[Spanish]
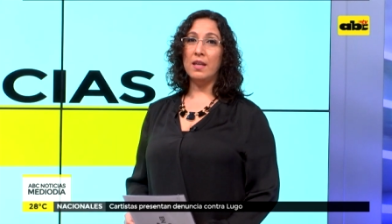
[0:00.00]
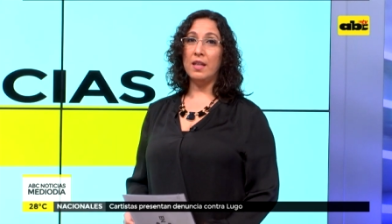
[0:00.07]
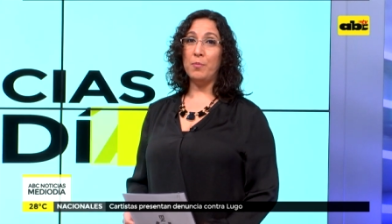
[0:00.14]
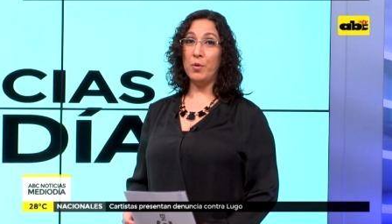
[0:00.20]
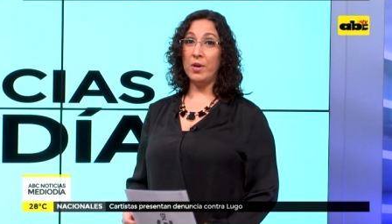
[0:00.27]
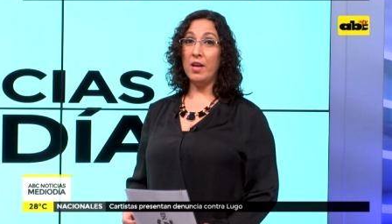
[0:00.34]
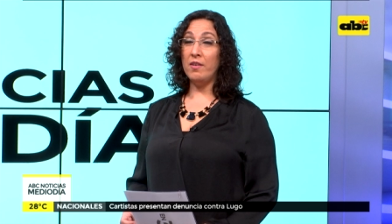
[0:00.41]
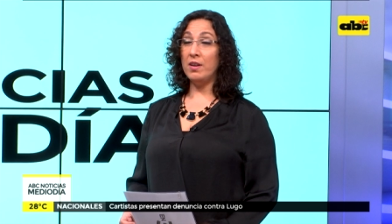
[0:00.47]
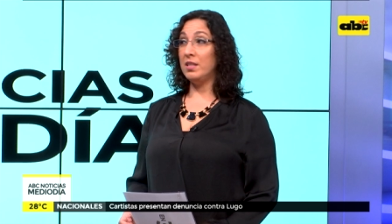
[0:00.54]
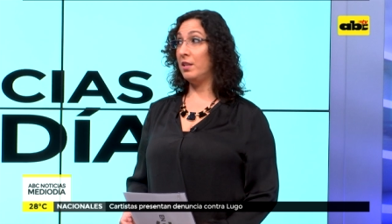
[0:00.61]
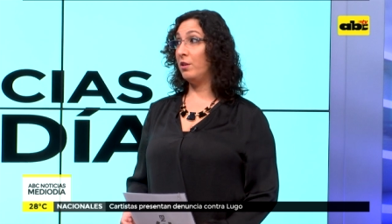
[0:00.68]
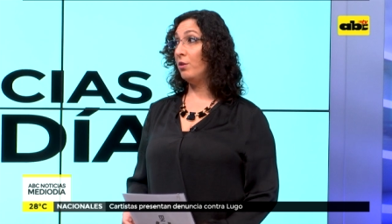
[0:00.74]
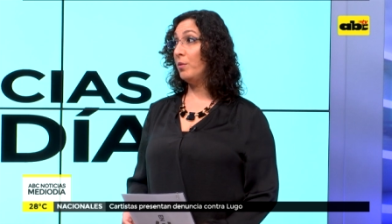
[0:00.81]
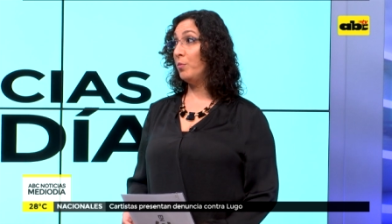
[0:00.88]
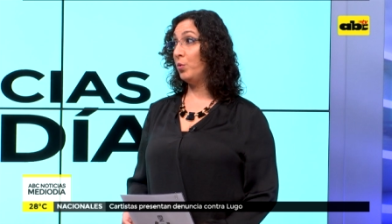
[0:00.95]
después de haber
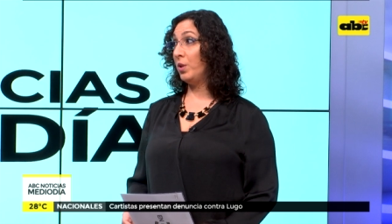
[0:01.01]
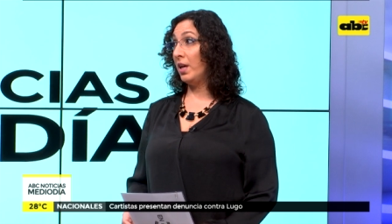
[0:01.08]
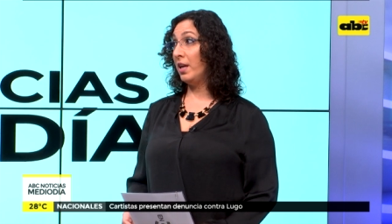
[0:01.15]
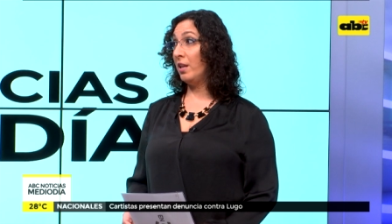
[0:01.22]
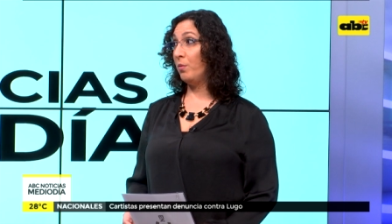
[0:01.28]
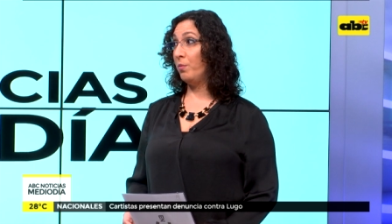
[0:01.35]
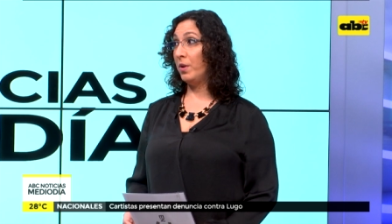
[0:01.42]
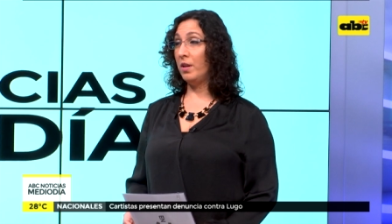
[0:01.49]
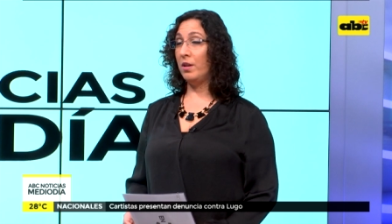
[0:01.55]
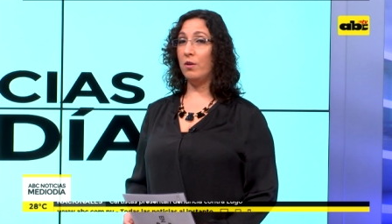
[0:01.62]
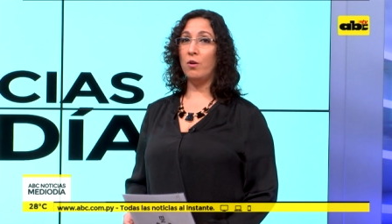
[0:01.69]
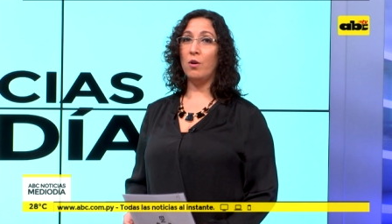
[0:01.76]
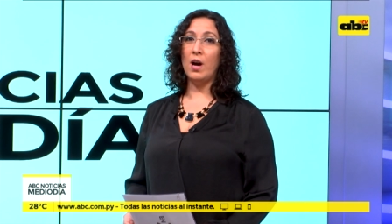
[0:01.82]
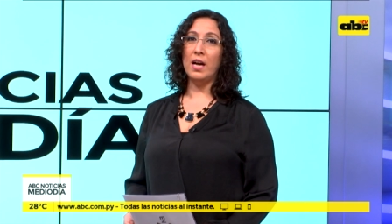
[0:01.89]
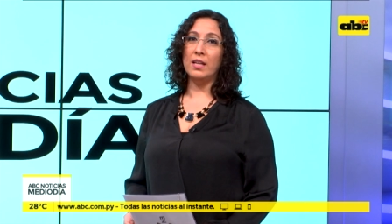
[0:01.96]
sido diputada ya un
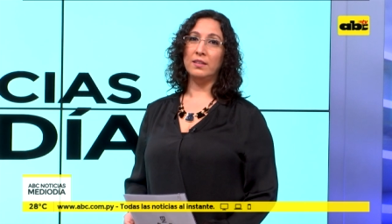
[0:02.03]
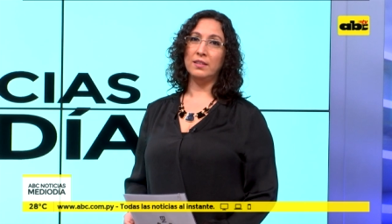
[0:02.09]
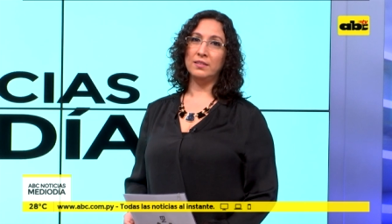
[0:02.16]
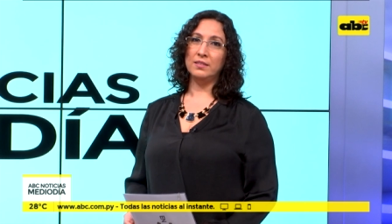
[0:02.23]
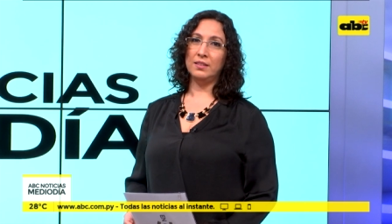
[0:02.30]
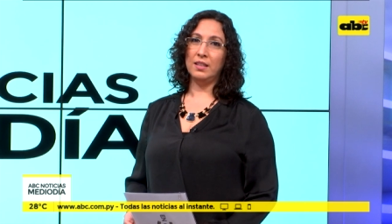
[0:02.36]
periodo antes.